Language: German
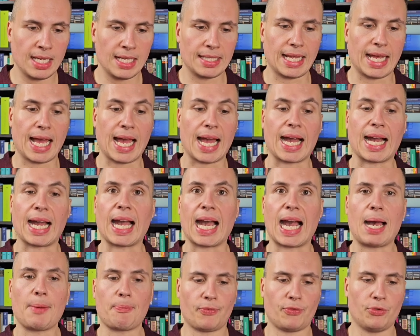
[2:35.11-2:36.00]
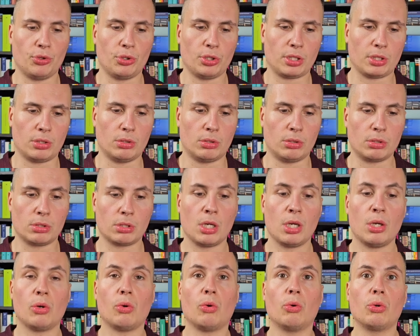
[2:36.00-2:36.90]
der Herabwürdigung
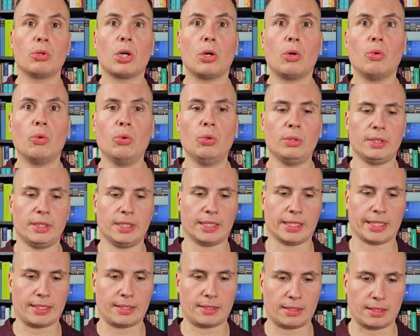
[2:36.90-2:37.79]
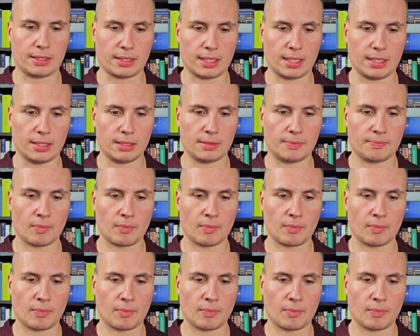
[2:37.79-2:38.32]
oder Ungerechtigkeit.